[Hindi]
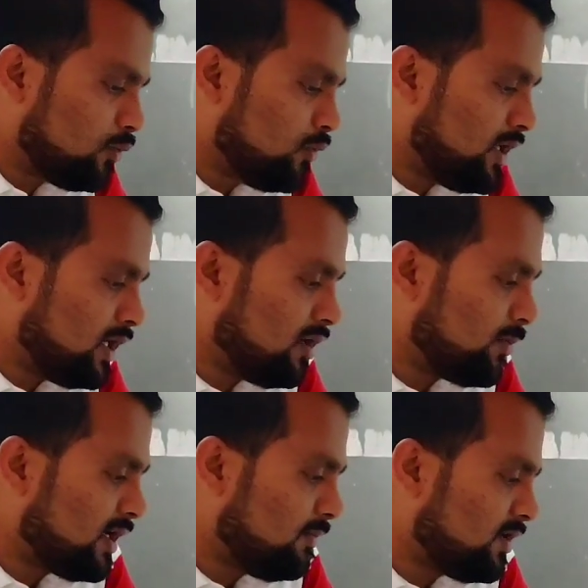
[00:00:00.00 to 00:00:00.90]
टू डी एन ए
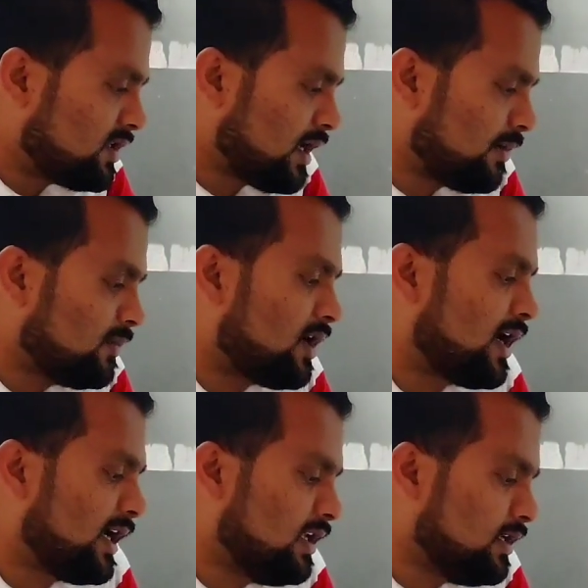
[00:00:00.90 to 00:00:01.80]
पॉलीमरेज हैव द
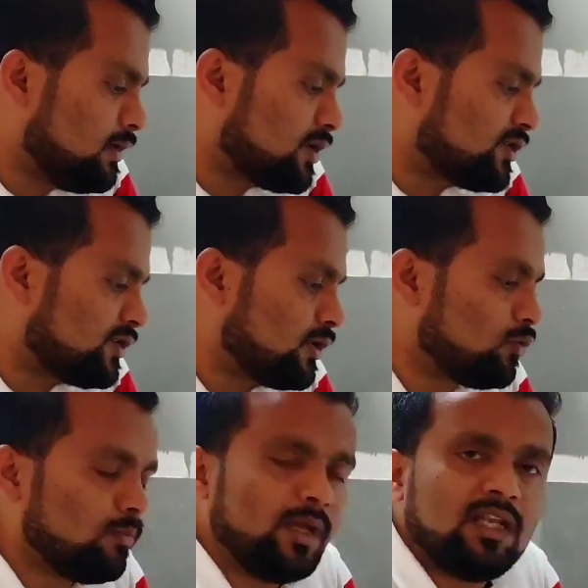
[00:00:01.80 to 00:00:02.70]
हाईली
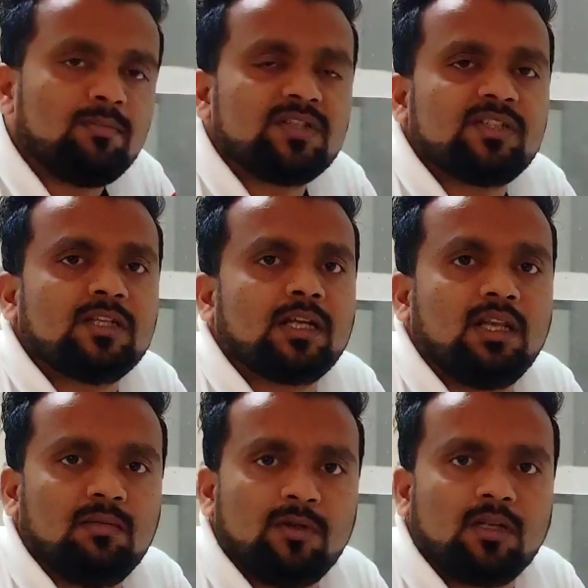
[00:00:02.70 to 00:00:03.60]
रजिस्टेंट टू मेनी पी सी आर
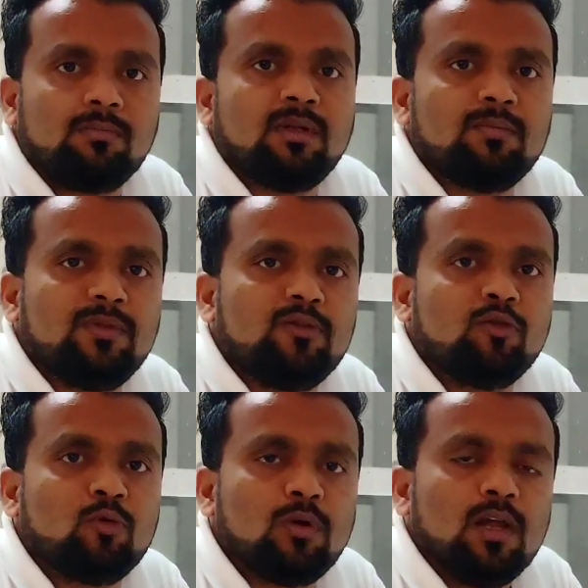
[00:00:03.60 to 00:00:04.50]
इनिबिटर
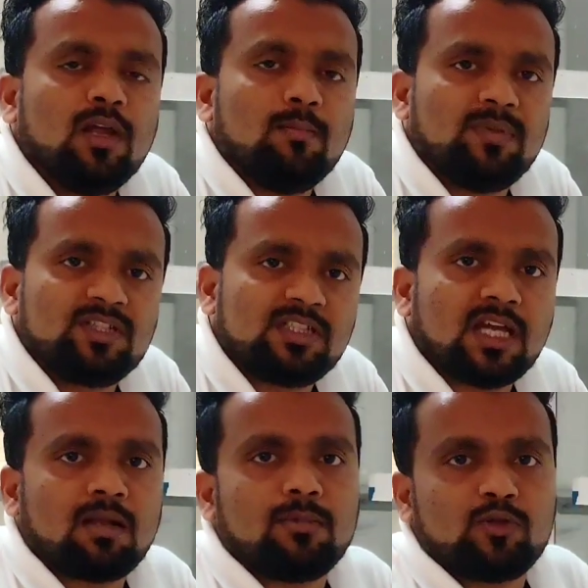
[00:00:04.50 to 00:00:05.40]
जो पी सी
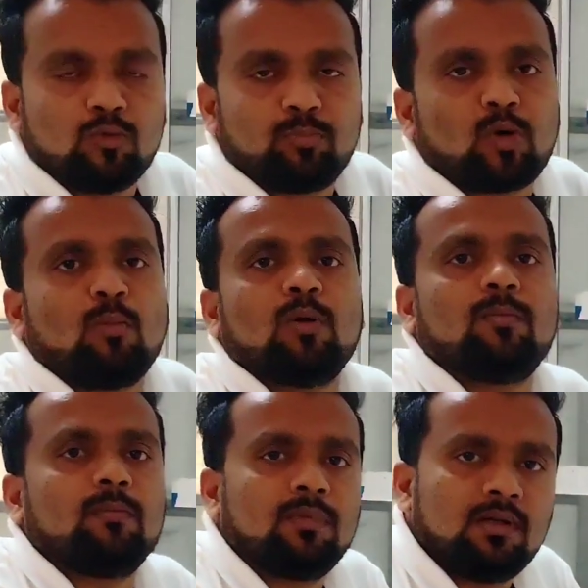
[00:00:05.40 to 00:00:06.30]
आर में जो
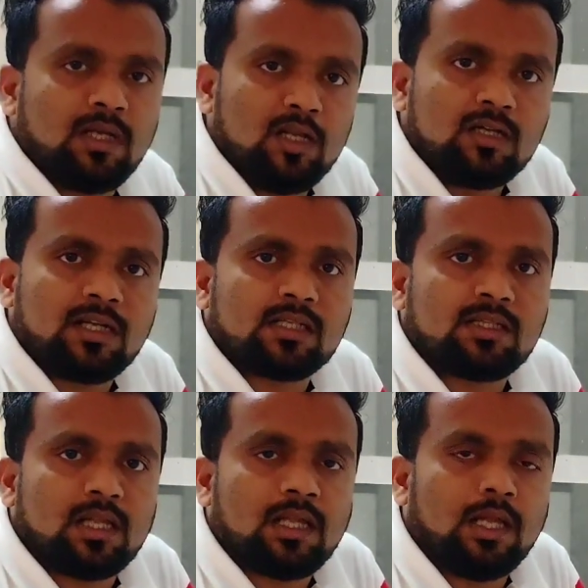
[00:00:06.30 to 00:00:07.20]
प्रॉब्लम क्रिएट
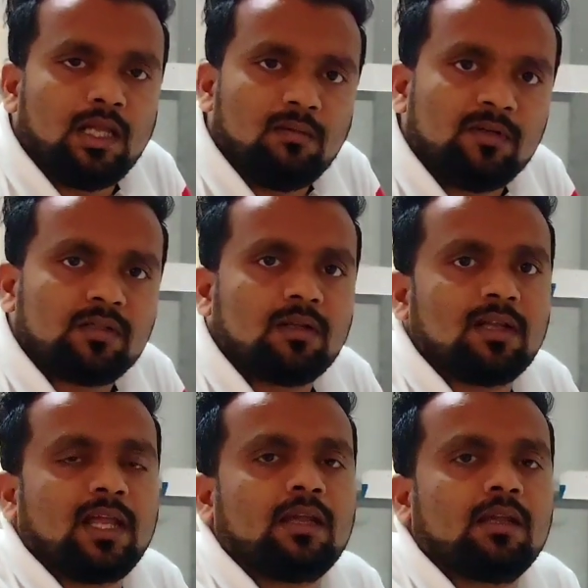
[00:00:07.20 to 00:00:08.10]
करते हैं इनिबिटर
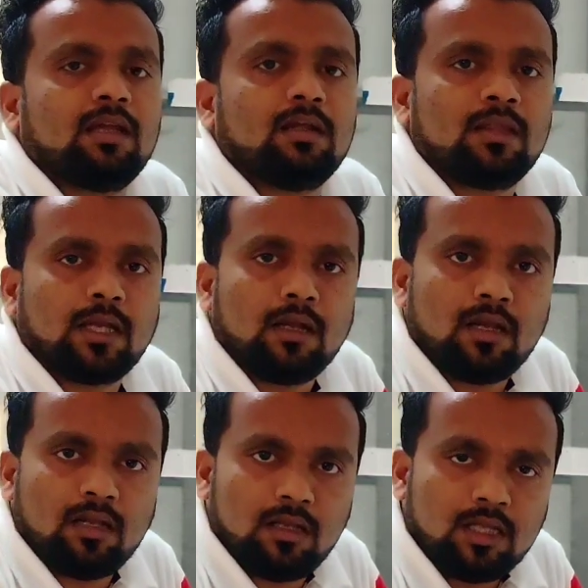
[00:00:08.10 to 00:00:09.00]
लाइक
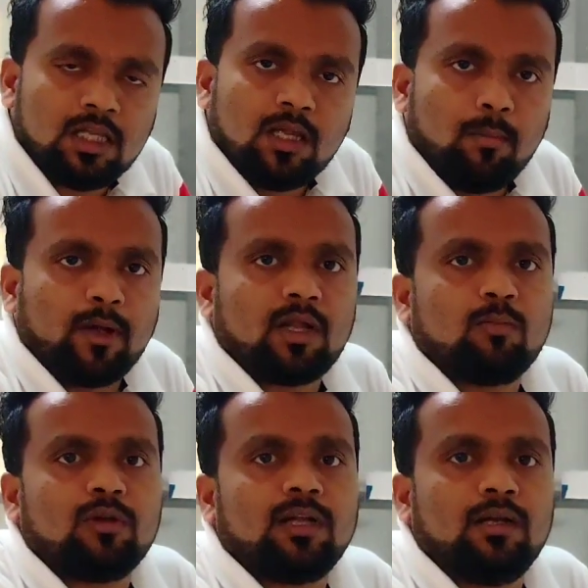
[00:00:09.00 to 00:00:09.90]
सेकेंडरी
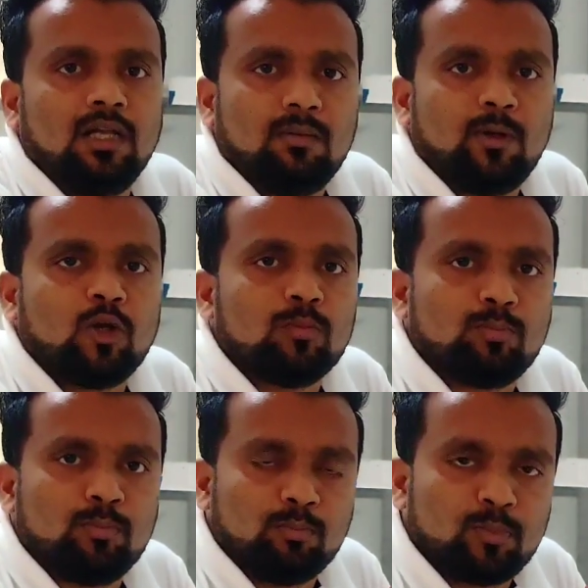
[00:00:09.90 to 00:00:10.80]
मेटाबोलाइट लिपिड
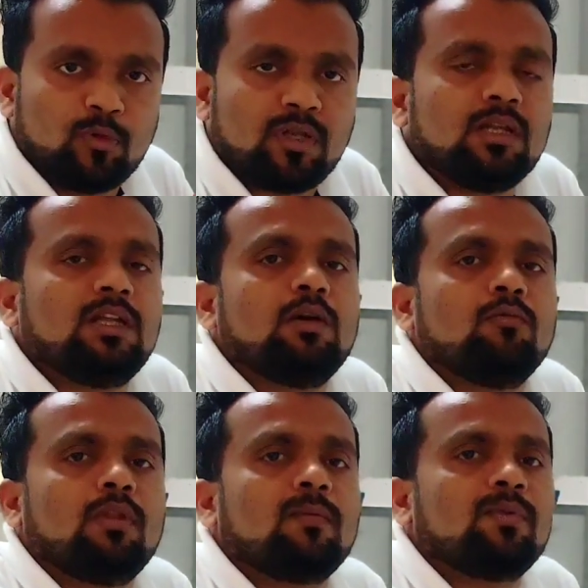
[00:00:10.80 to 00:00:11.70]
एंड प्रोटीन ये
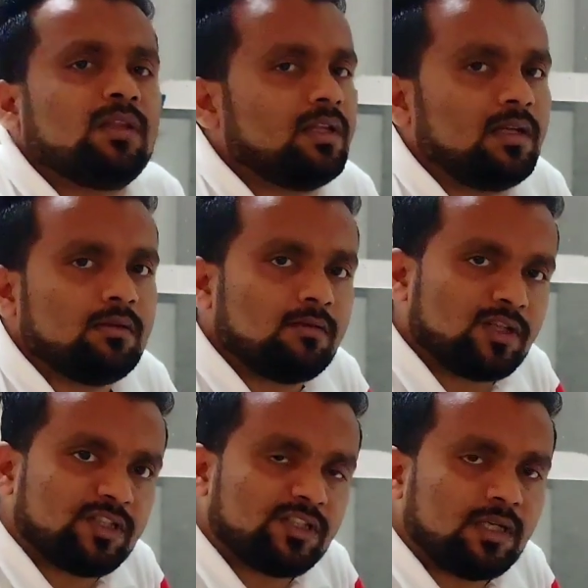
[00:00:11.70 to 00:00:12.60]
उन सबसे ये
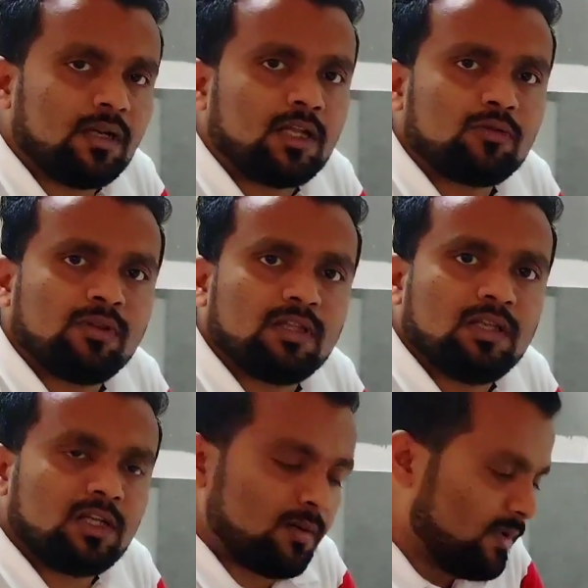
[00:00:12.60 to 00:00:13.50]
रजिस्टेंट है तो
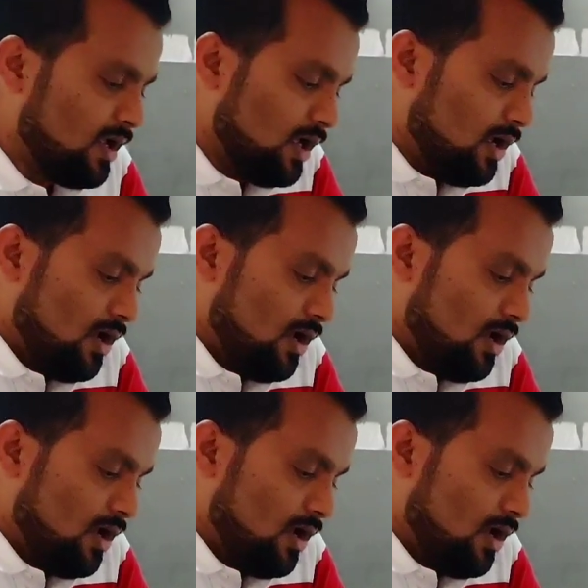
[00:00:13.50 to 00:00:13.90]
इसीलिए आप